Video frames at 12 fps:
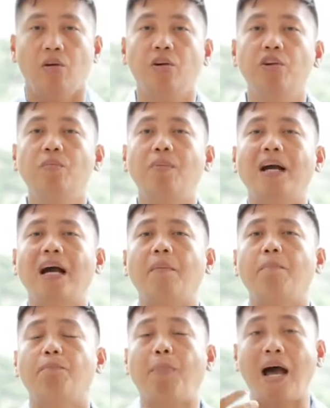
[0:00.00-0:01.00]
o yung
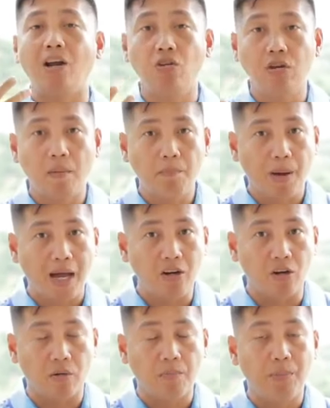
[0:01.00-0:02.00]
mga palo ng
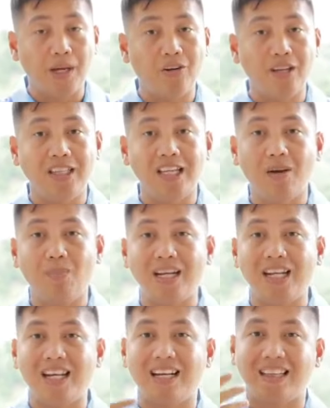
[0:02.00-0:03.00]
palo pero hindi
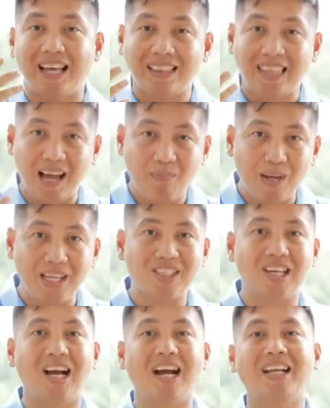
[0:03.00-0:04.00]
naman nila
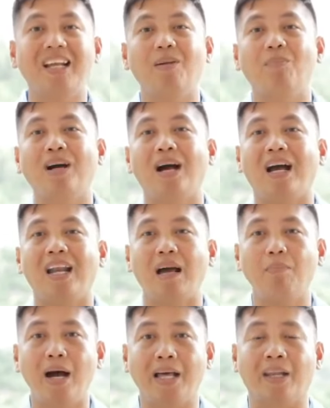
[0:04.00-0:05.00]
nadadamage ang kanilang mga
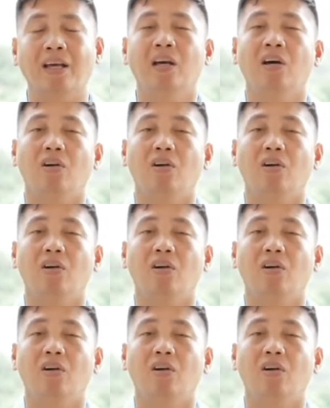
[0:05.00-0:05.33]
kalaban